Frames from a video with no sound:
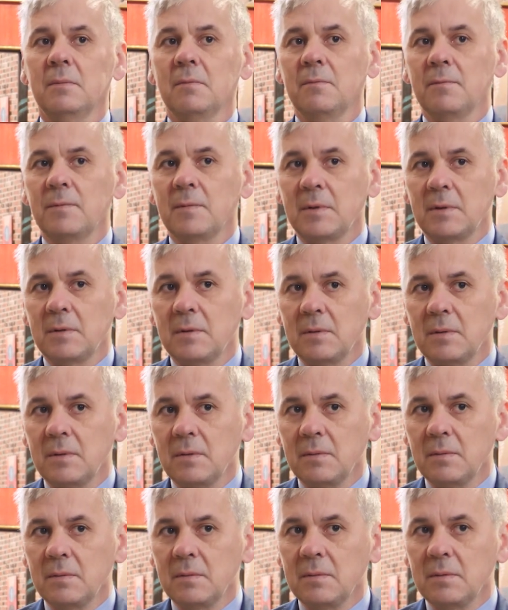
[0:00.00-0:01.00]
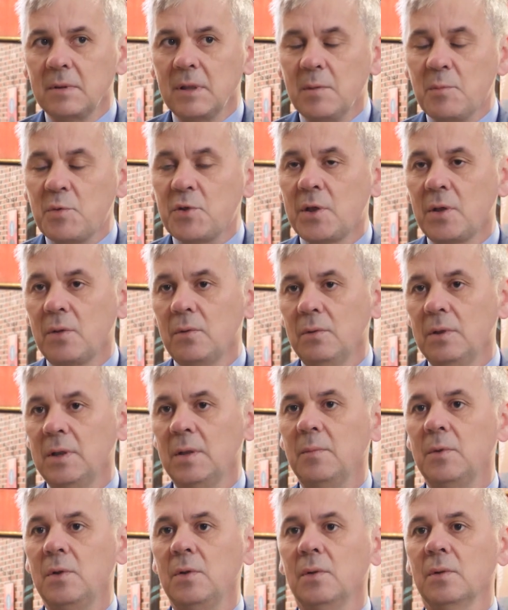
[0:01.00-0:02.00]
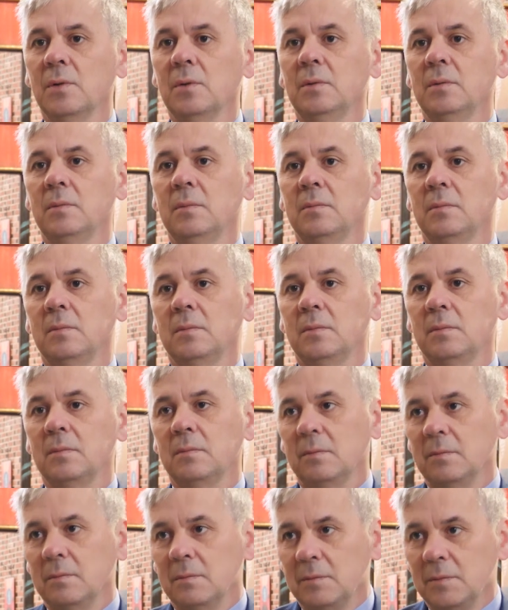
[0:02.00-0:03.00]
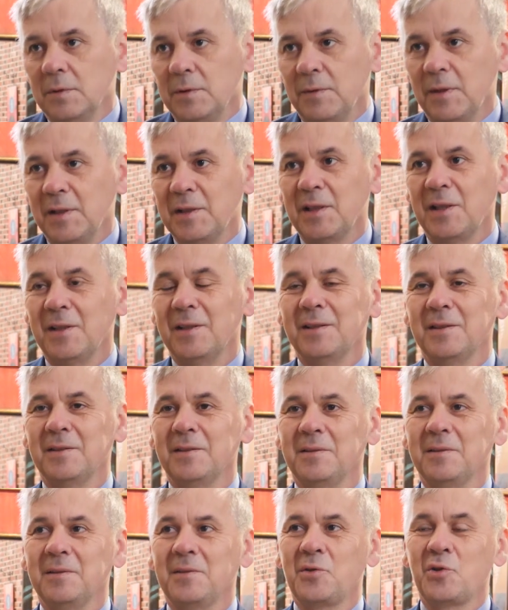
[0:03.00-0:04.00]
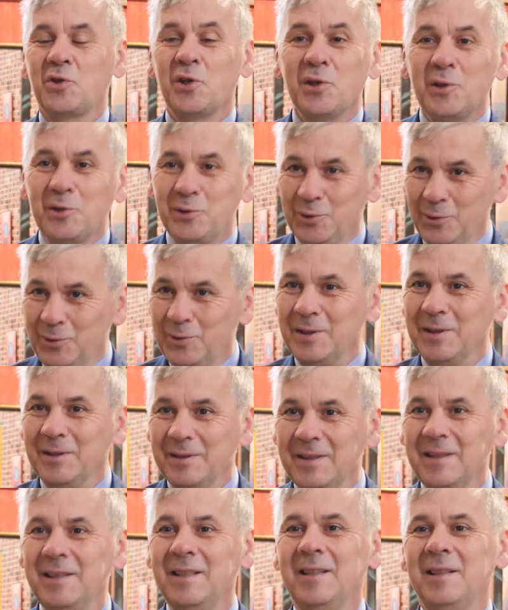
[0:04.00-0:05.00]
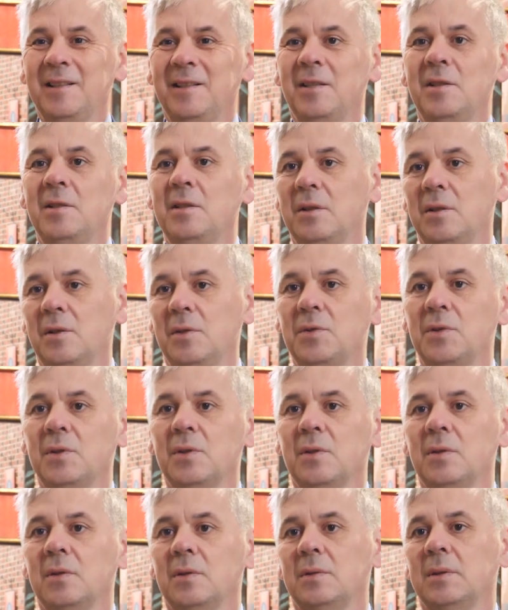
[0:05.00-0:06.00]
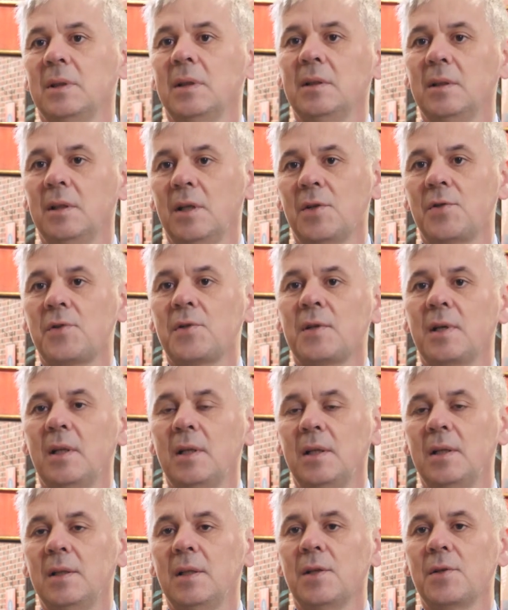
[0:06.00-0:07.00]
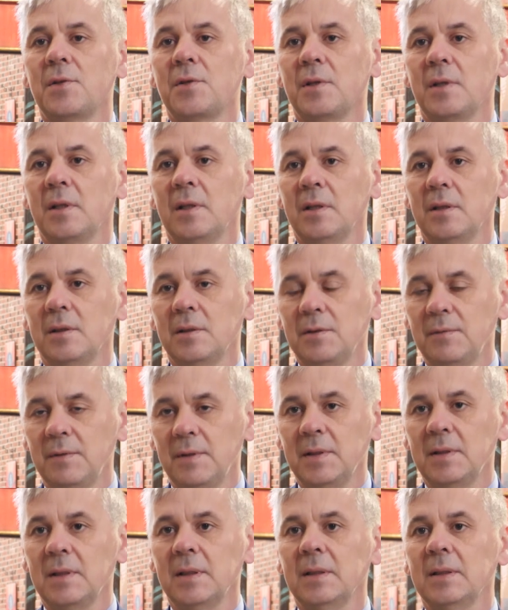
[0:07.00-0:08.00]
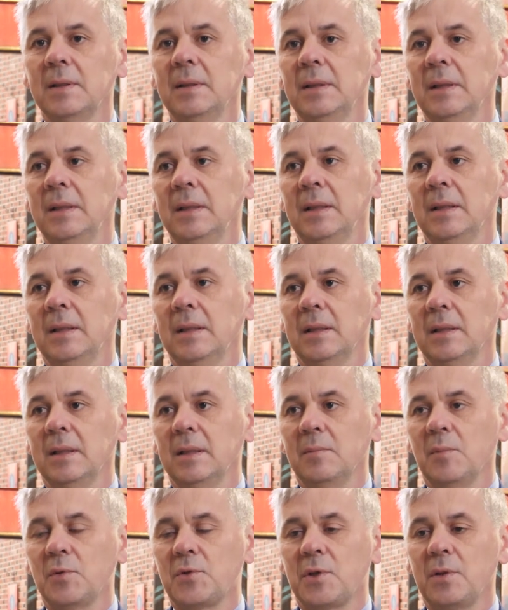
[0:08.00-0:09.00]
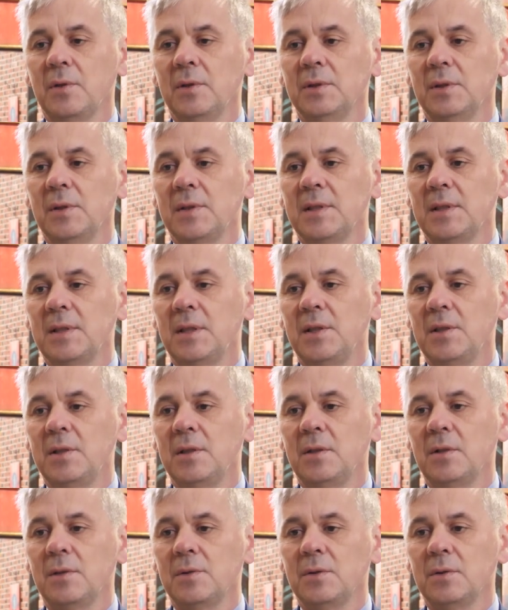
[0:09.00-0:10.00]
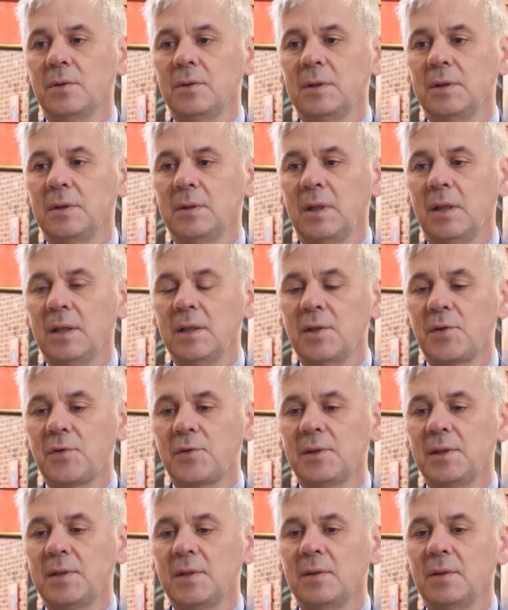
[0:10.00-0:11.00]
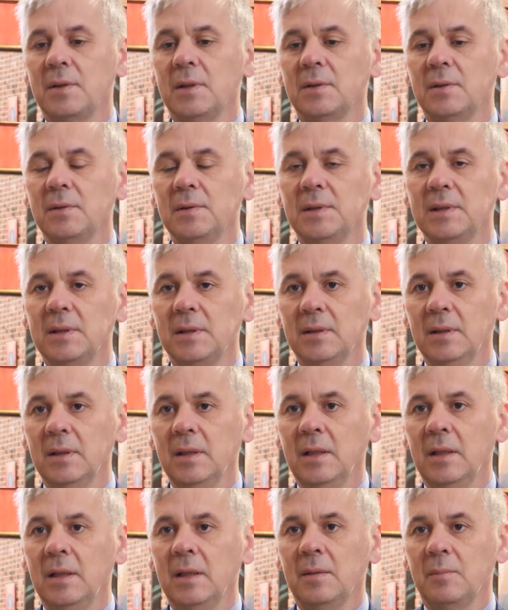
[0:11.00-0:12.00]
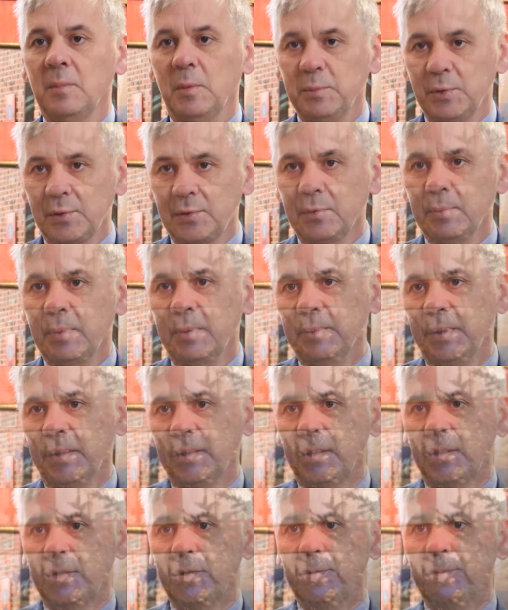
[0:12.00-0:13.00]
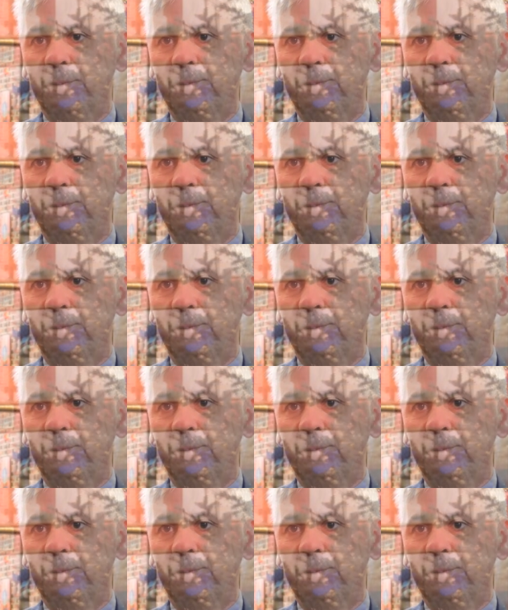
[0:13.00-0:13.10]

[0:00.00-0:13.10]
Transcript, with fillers: w tym szczególnym dniu, święta Trzech Króli, jeśli chodzi o ten nasz kalendarz, a święta E, Bożego Narodzenia, jeśli chodzi o kalendarz grecko-katolicki, po prostu pamiętać.